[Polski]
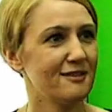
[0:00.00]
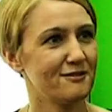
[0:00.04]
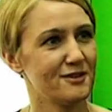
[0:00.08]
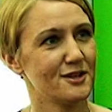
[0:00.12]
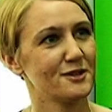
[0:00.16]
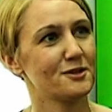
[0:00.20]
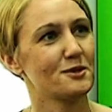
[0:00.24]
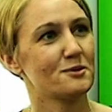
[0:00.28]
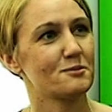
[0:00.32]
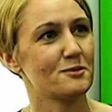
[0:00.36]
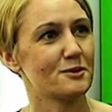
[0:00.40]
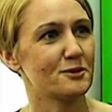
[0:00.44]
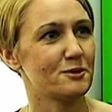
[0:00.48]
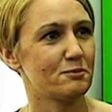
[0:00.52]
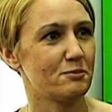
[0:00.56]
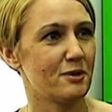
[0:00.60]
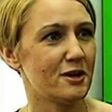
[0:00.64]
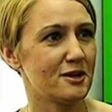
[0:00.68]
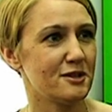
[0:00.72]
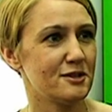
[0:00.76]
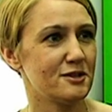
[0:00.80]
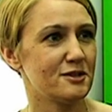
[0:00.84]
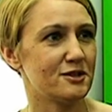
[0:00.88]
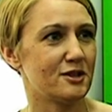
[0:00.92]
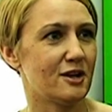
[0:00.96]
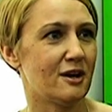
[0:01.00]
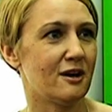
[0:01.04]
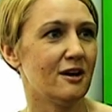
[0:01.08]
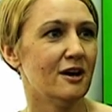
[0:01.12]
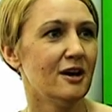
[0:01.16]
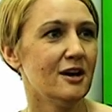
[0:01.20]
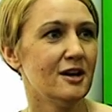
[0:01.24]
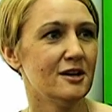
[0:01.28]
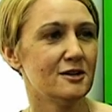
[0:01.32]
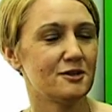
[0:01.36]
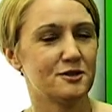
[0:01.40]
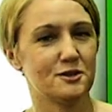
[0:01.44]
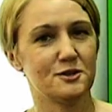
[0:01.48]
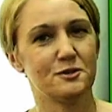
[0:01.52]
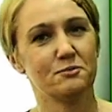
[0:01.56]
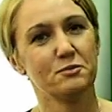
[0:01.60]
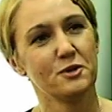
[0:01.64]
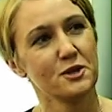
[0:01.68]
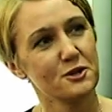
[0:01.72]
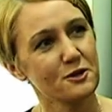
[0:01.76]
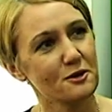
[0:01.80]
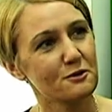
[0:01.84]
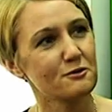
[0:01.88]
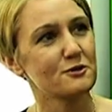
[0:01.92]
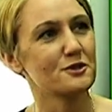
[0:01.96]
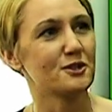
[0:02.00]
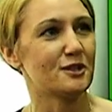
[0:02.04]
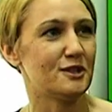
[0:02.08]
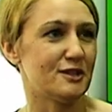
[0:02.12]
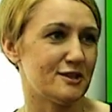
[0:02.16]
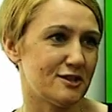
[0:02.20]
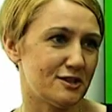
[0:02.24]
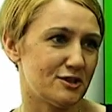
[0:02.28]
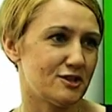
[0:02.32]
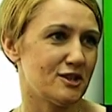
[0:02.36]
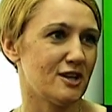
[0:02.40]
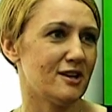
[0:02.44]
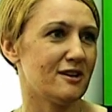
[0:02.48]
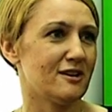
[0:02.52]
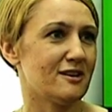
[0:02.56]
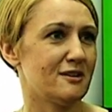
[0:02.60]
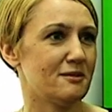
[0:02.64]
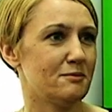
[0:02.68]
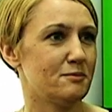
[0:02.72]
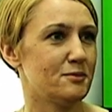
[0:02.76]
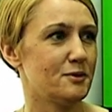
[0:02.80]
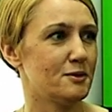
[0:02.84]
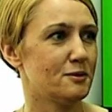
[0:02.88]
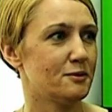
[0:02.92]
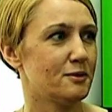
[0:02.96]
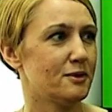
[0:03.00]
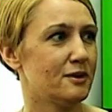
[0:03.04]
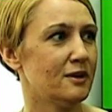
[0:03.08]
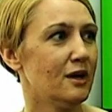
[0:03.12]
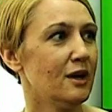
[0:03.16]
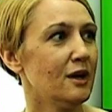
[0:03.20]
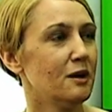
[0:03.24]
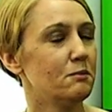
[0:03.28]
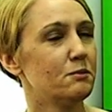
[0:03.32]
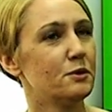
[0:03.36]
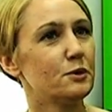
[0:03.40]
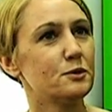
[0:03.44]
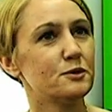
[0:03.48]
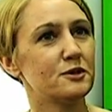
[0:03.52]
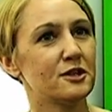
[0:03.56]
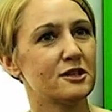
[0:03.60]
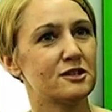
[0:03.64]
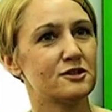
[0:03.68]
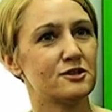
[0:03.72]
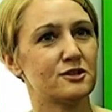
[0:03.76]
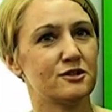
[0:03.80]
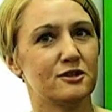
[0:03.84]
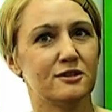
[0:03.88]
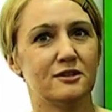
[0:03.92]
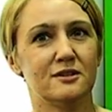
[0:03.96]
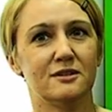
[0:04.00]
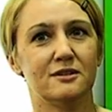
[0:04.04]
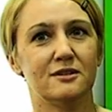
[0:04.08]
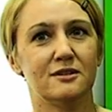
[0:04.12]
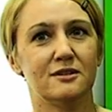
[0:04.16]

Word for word: wiadomo, z Paryża, czy pieniążki z Czech były, był też e,